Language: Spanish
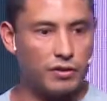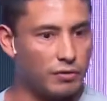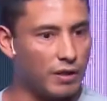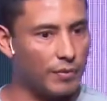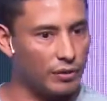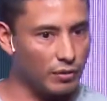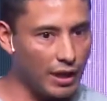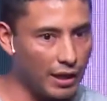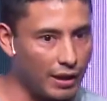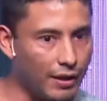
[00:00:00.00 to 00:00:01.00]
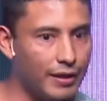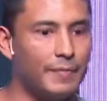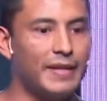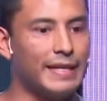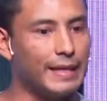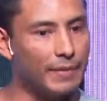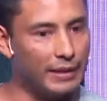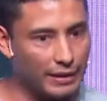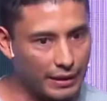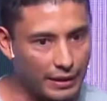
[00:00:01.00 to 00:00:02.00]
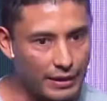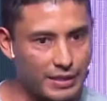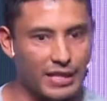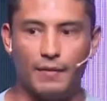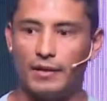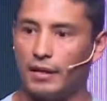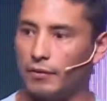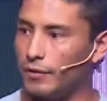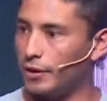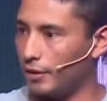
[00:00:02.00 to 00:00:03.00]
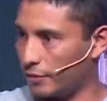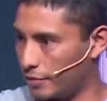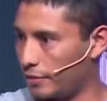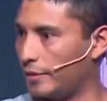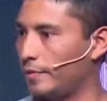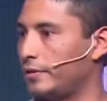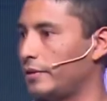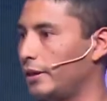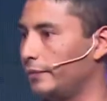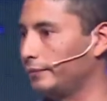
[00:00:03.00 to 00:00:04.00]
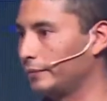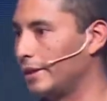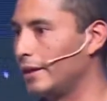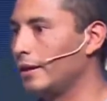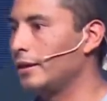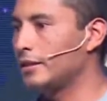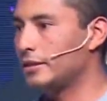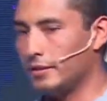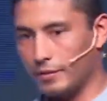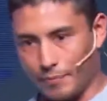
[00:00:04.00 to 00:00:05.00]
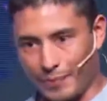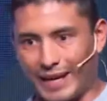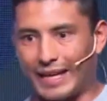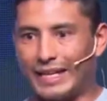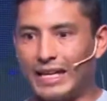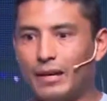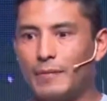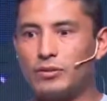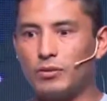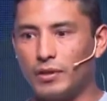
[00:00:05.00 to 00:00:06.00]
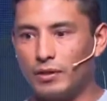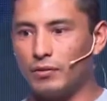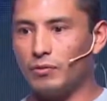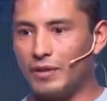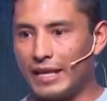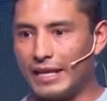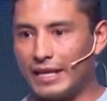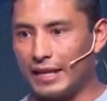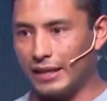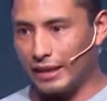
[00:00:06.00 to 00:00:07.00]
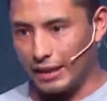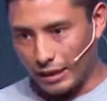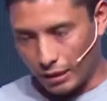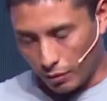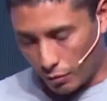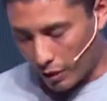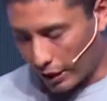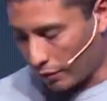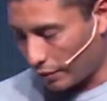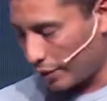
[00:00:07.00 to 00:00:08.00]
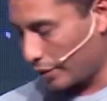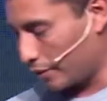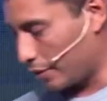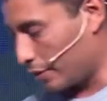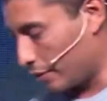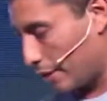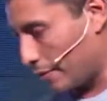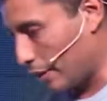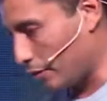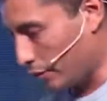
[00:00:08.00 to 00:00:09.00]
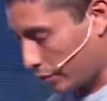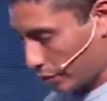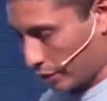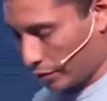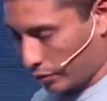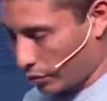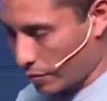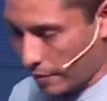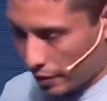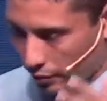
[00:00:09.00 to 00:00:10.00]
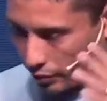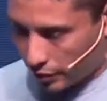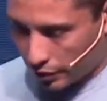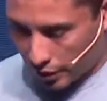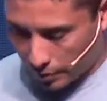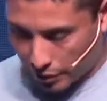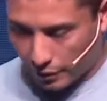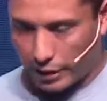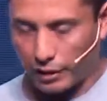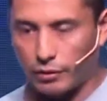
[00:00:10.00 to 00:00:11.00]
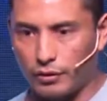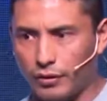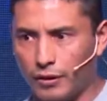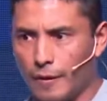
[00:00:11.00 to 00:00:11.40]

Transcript: necesito una pistola, inmediatamente saben a dónde conseguir una pistola. Para que tengan más o menos una idea del lugar a donde, estoy hablando, donde estoy viviendo y donde estamos trabajando.